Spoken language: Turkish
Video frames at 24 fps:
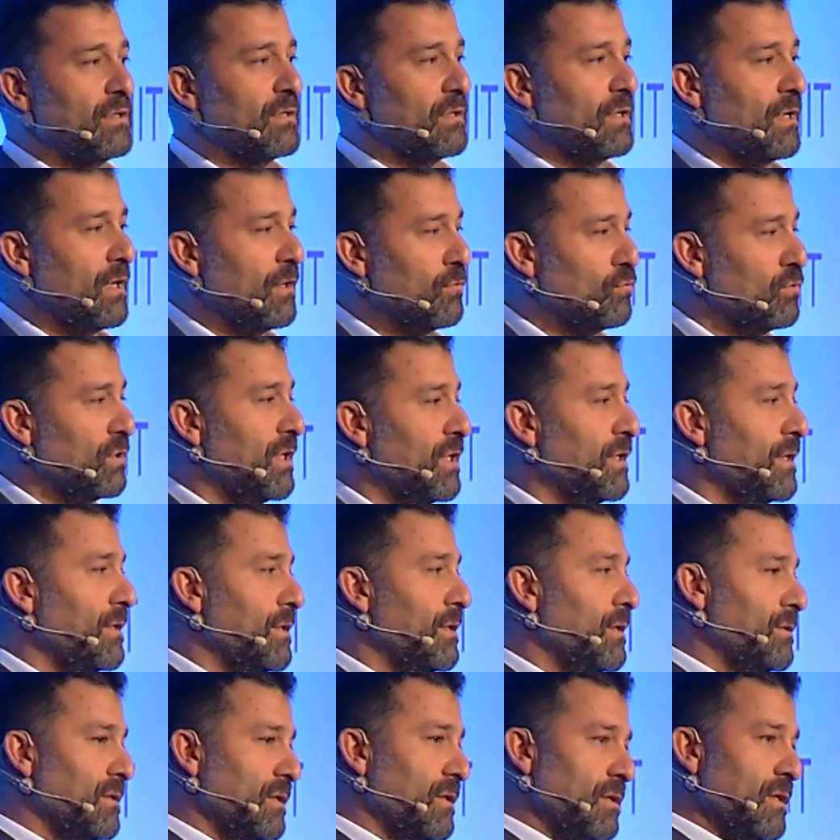kanunlar
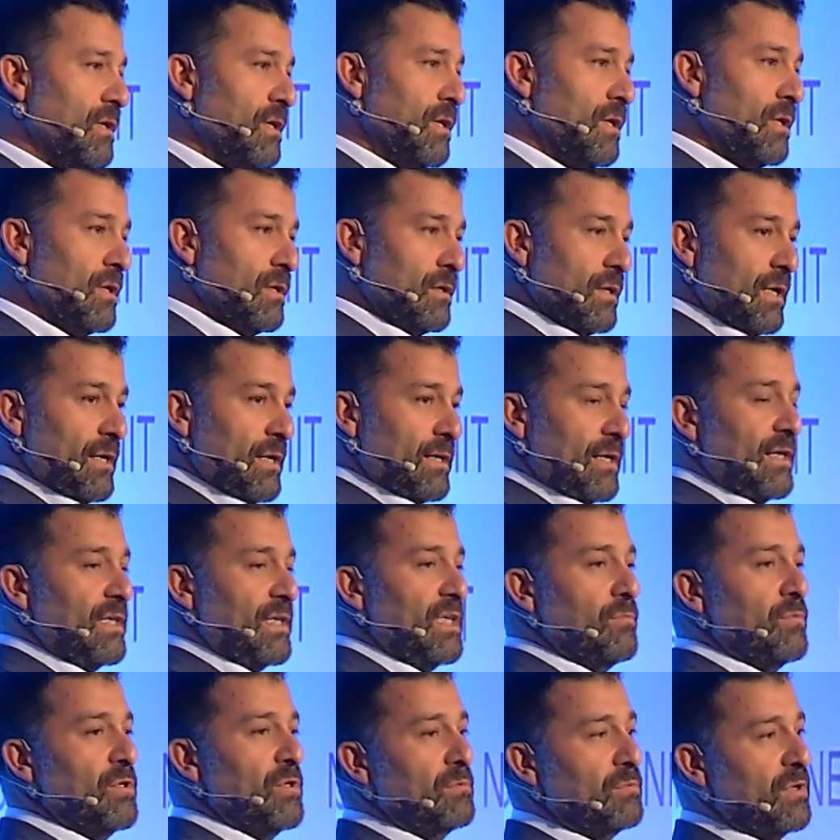gereği de
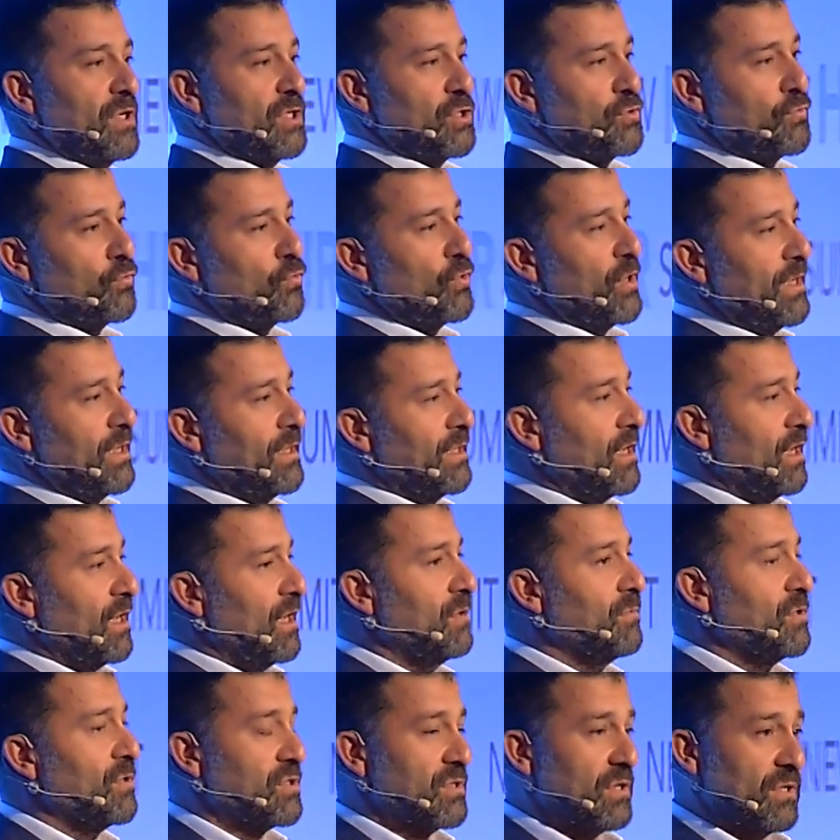herhangi bir başvuruyu
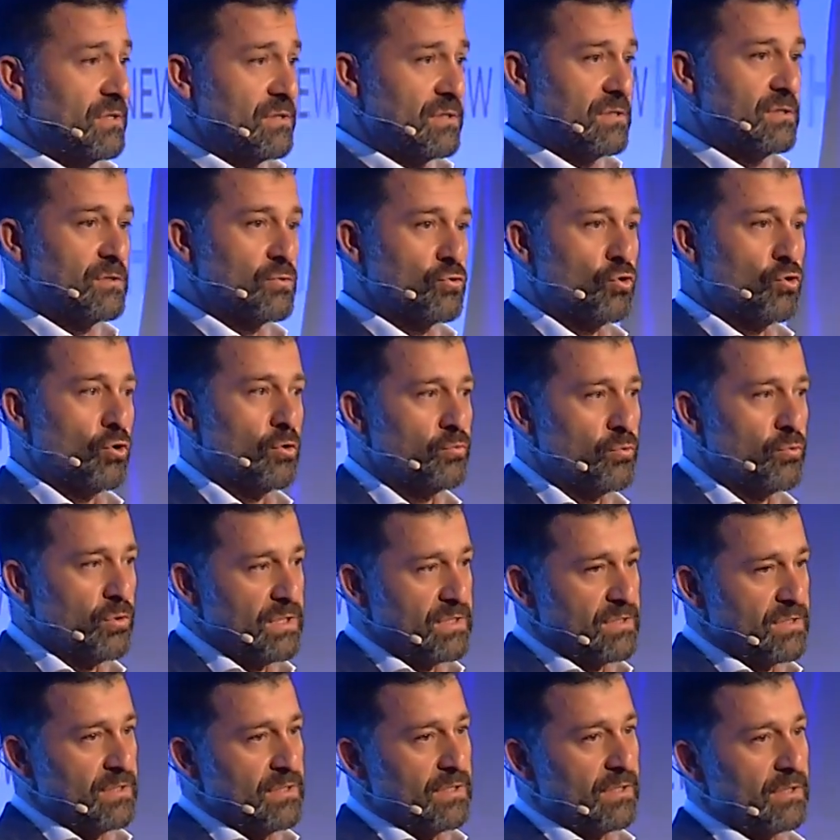engelleme şansınız olmuyor.
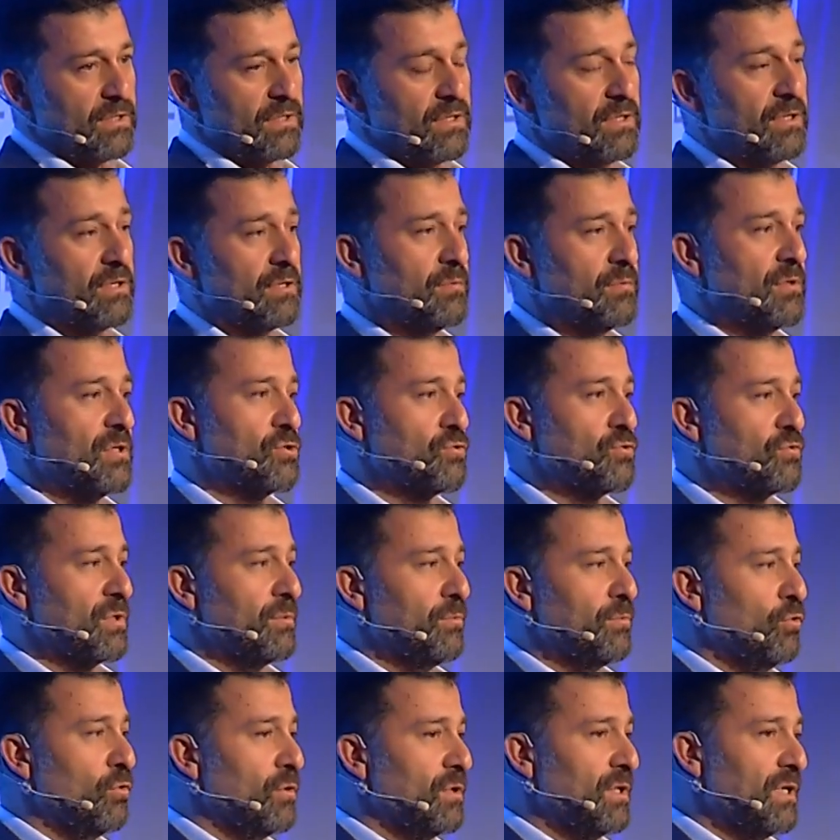İstedikleri yere
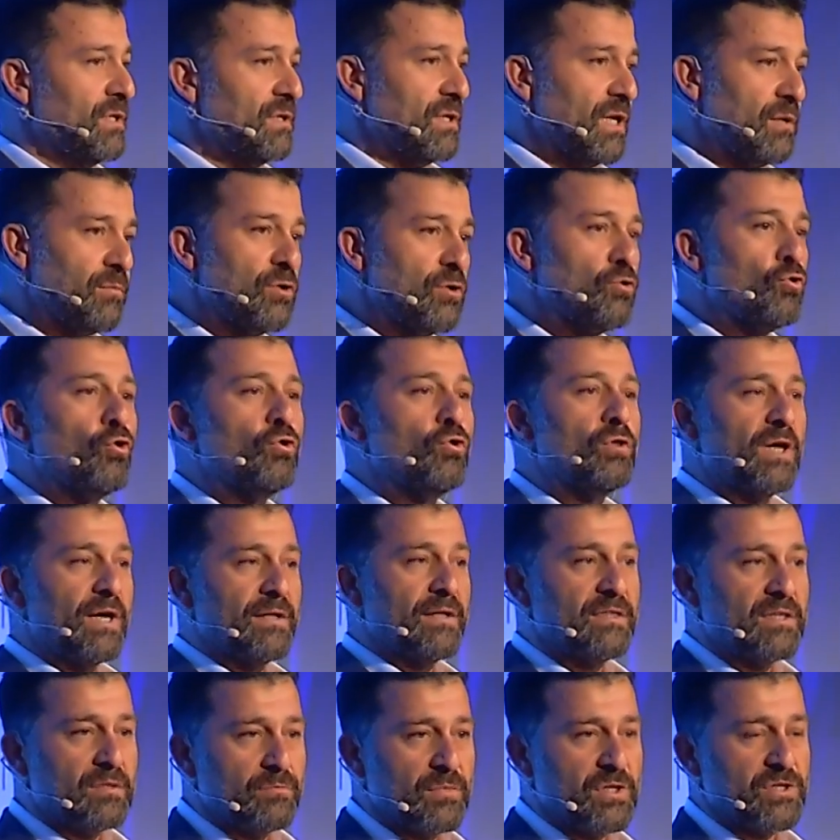başvurabiliyorlar ama
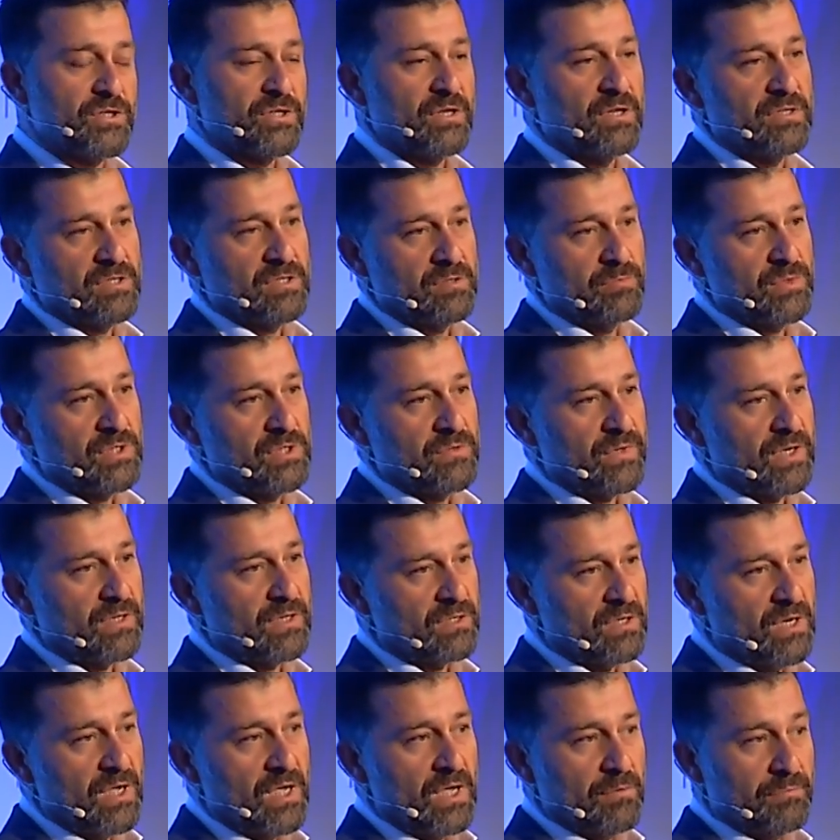yönlendirme şansımız var.
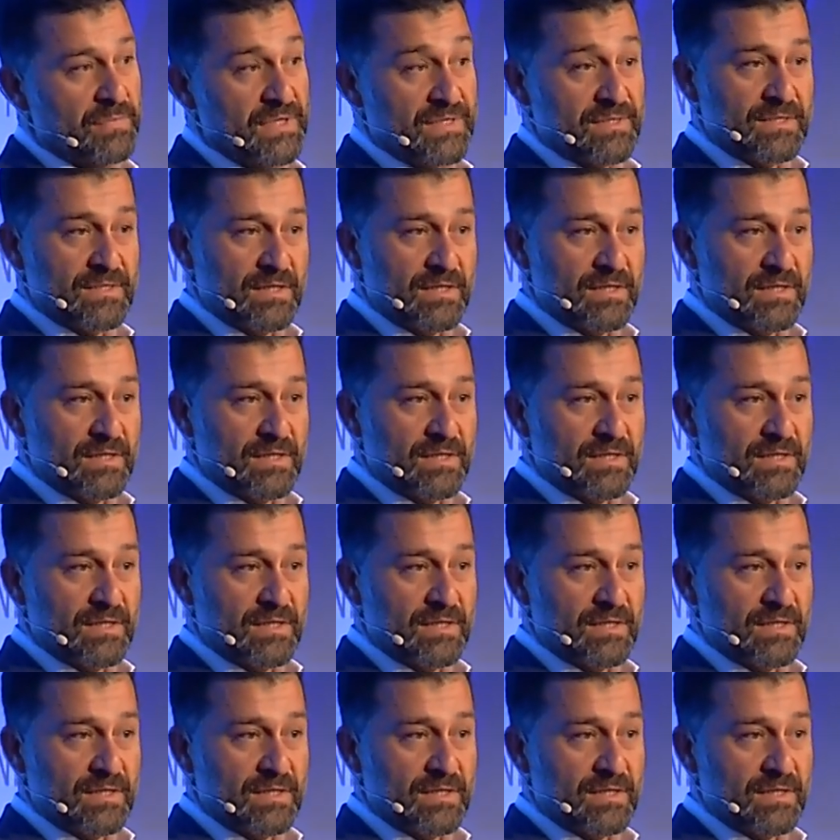Biz de